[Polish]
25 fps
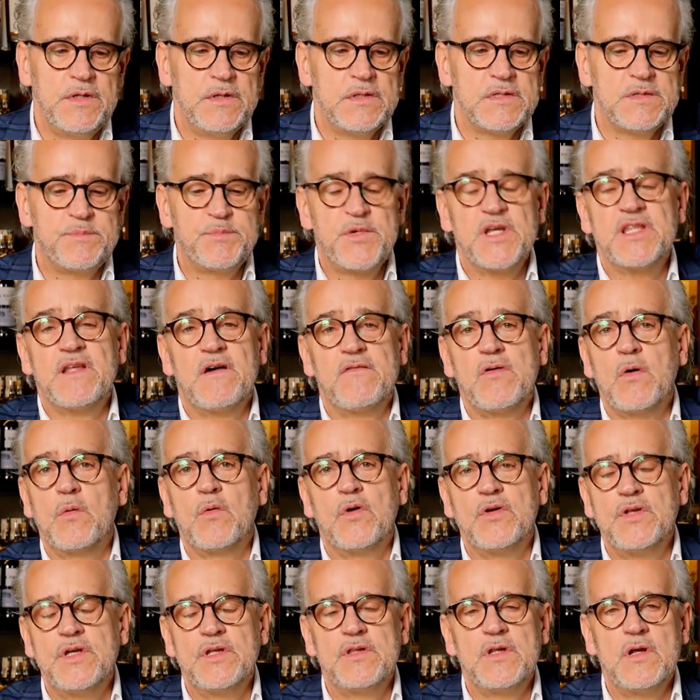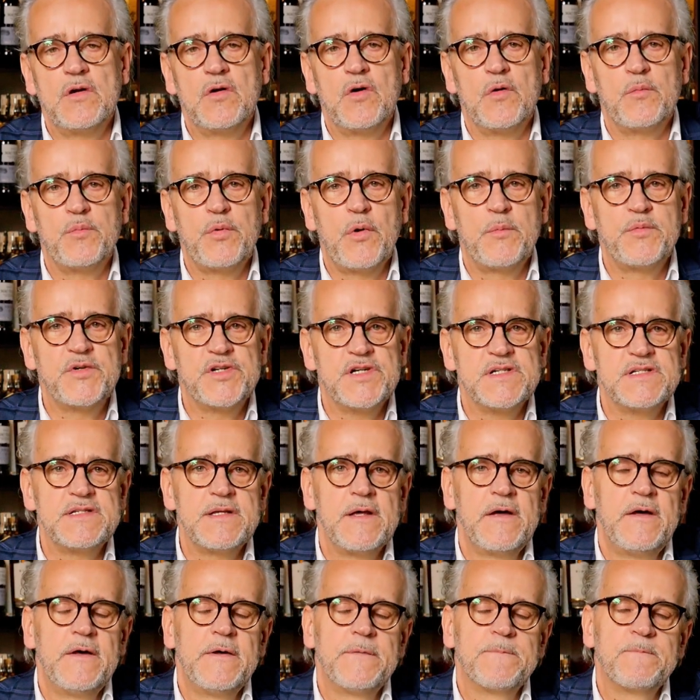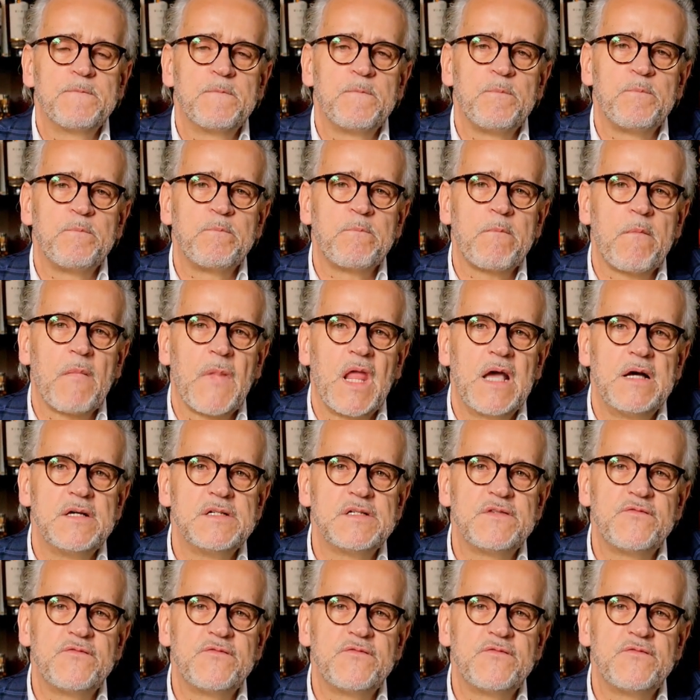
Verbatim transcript: sprzedawał go nie tylko poprzez mm,